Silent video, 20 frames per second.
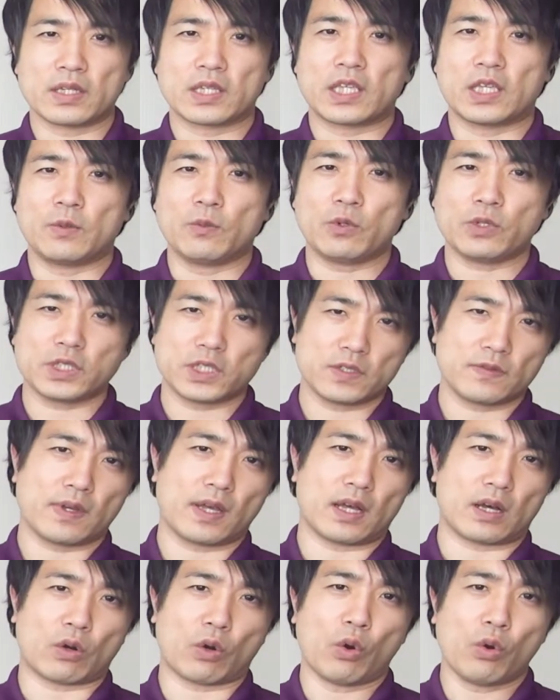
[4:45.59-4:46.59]
気持ち
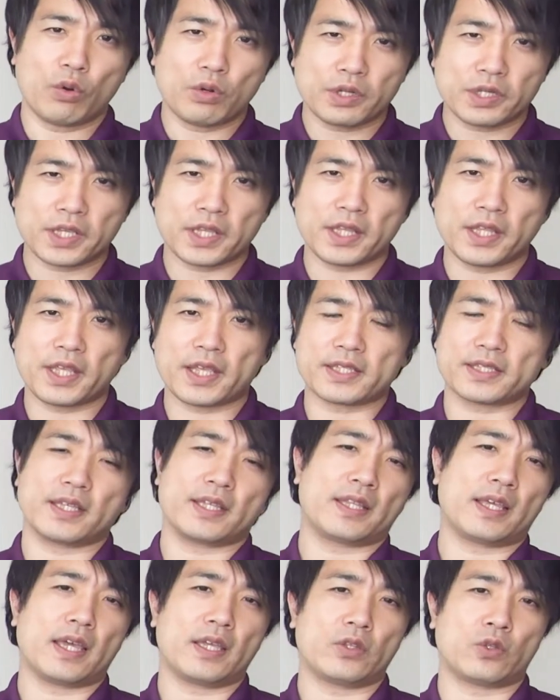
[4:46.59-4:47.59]
は本気で痩
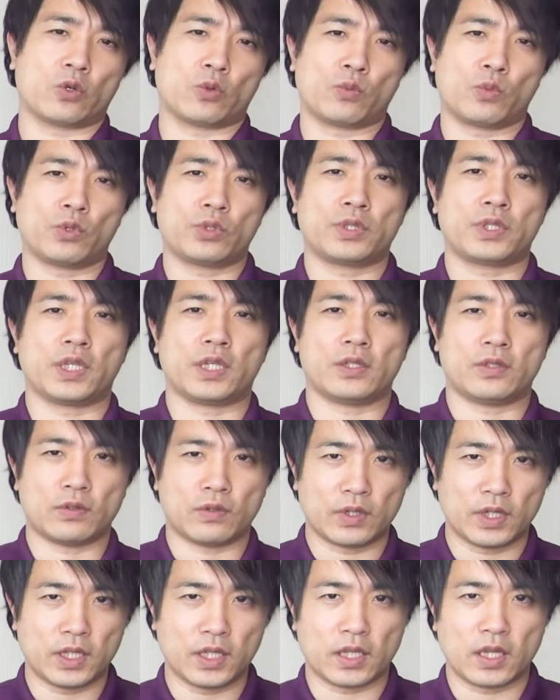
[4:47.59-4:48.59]
せたいと思っている
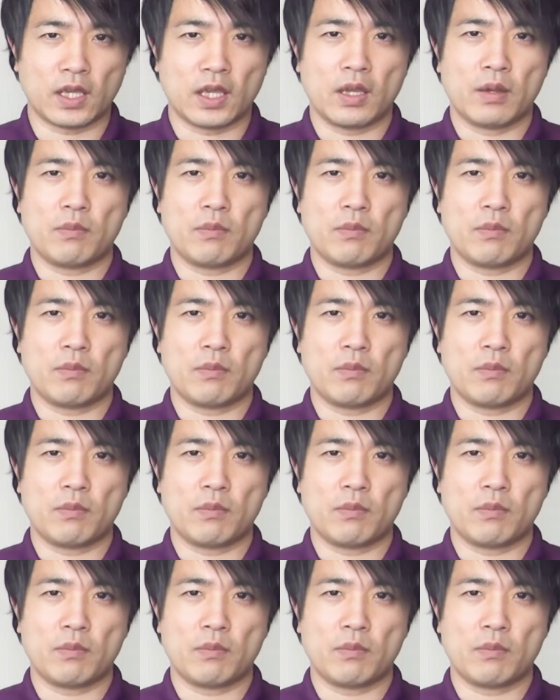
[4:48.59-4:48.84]
のに、